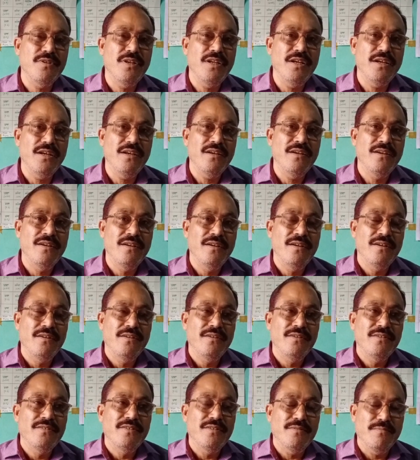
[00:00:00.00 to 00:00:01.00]
স্কুলে
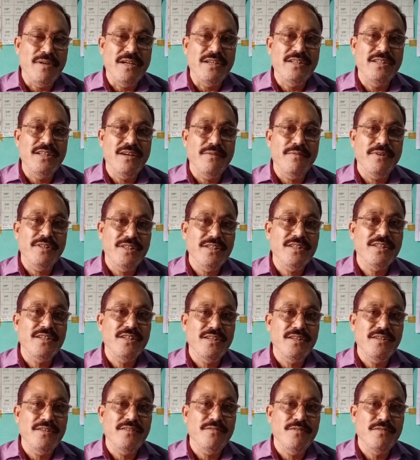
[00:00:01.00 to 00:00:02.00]
বানিয়ে
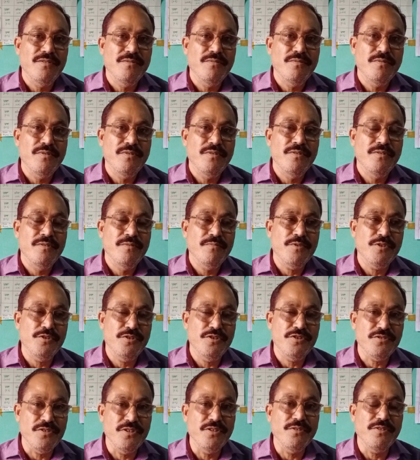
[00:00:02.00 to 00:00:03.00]
আমাদেরকে
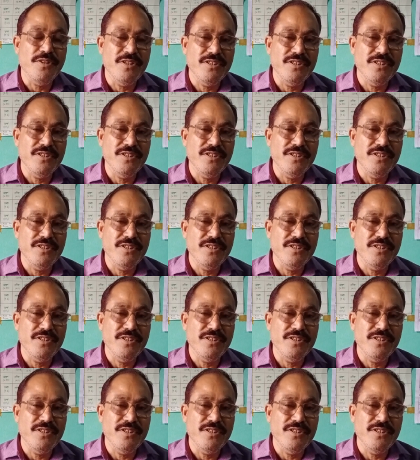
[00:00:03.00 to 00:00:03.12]
প্রদর্শনী